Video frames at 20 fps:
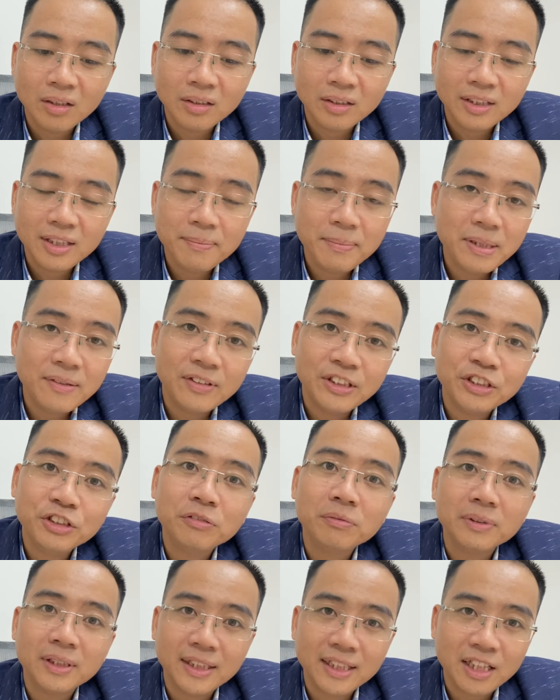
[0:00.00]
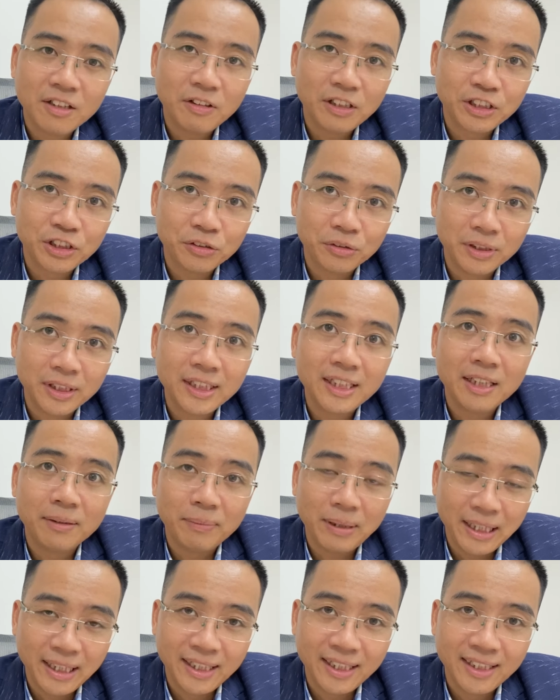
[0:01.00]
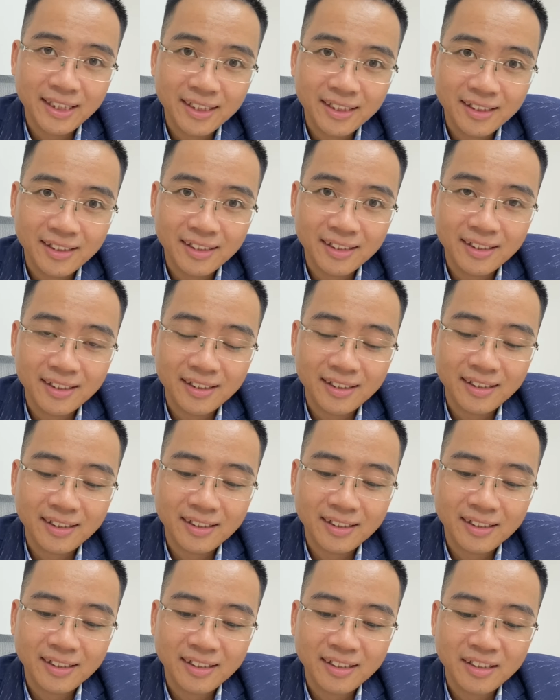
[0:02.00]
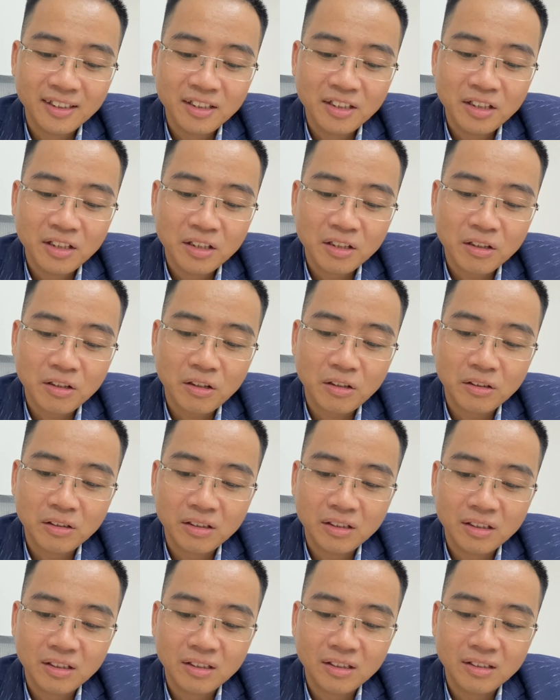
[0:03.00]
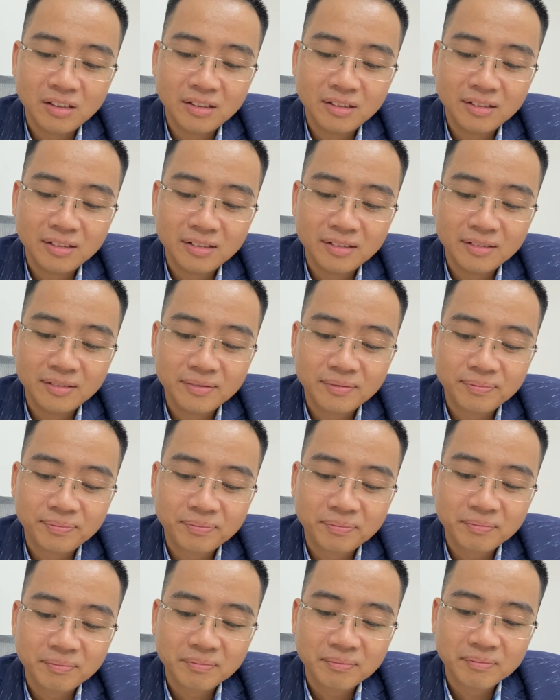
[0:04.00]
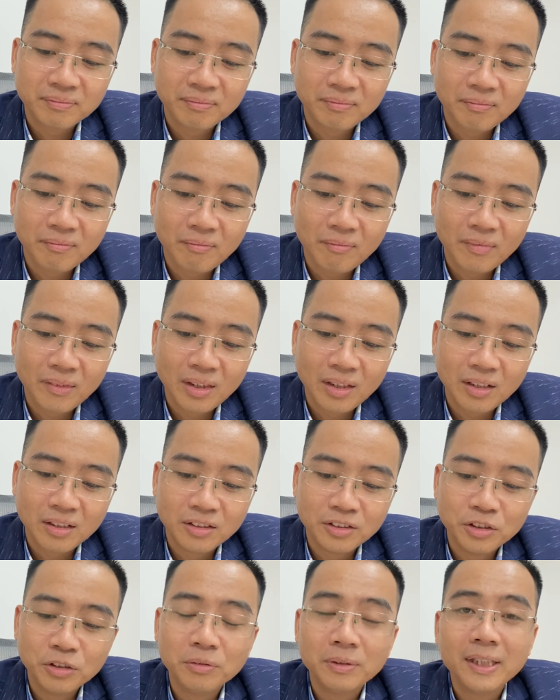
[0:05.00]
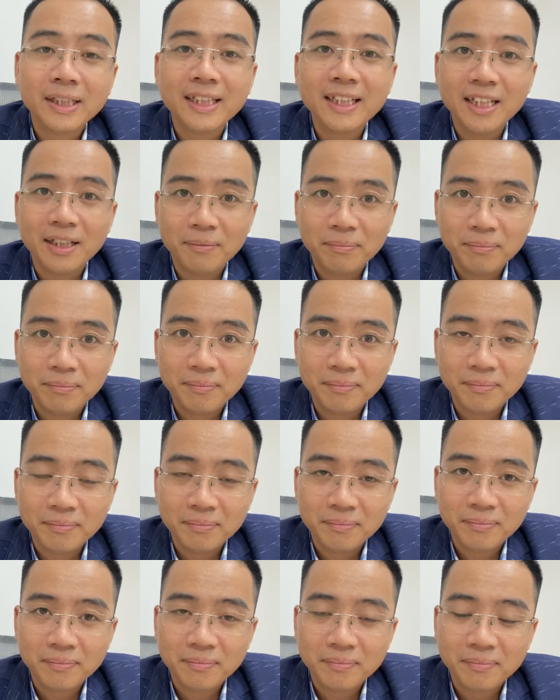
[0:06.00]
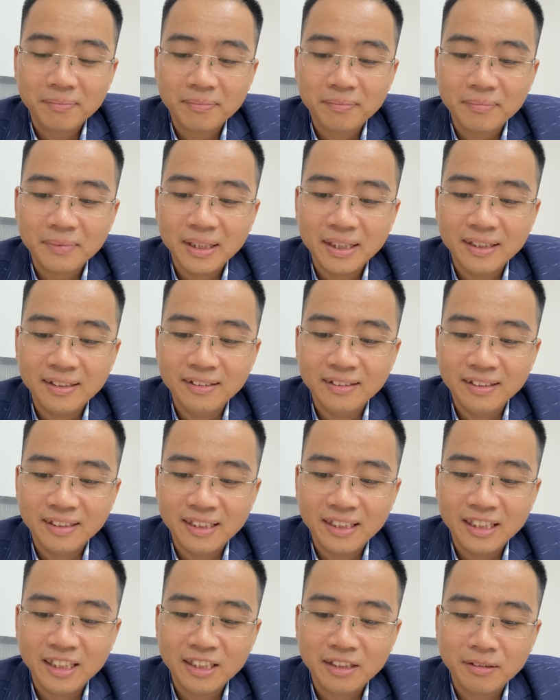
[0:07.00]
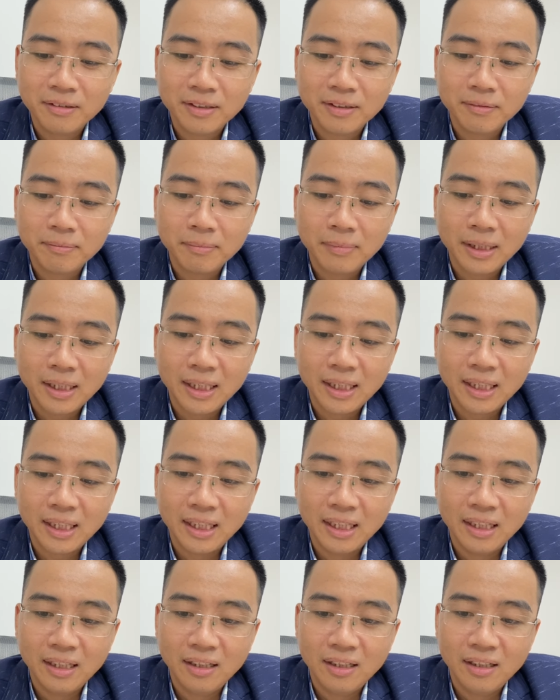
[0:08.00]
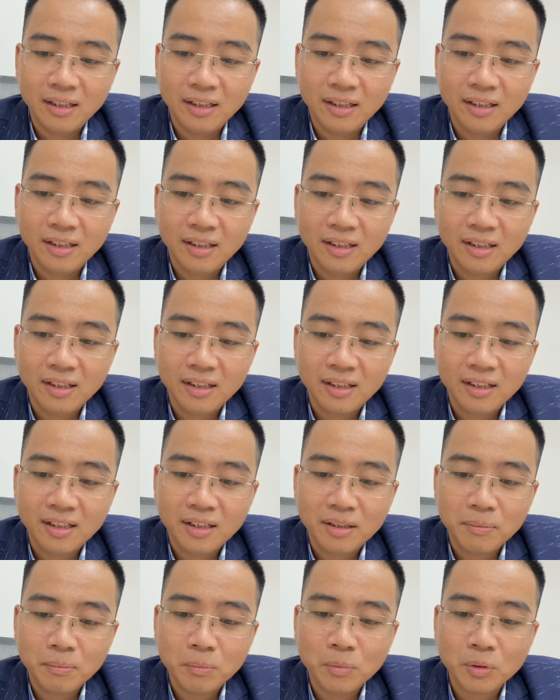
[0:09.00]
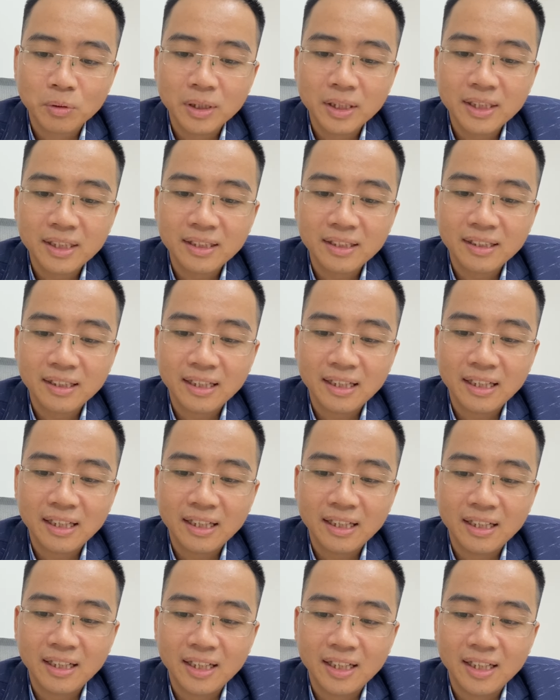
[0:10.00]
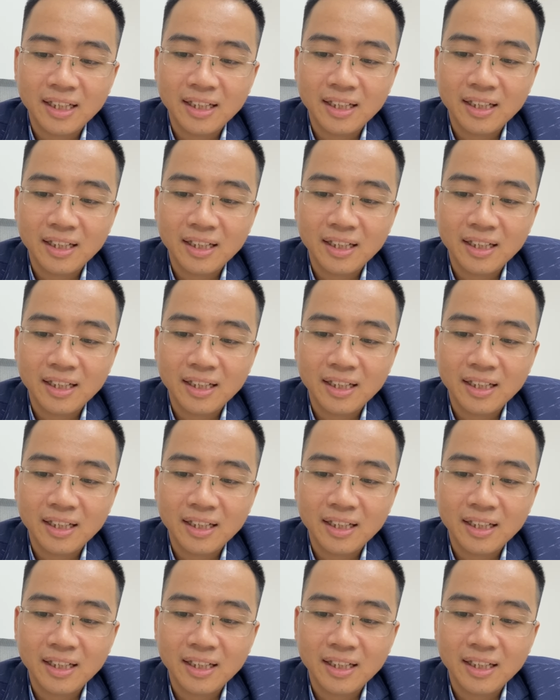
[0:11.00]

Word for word: thì mình phải dùng đến cái khoản sổ tiết kiệm này còn dùng tiết kiệm để gửi tiền mà mục đích là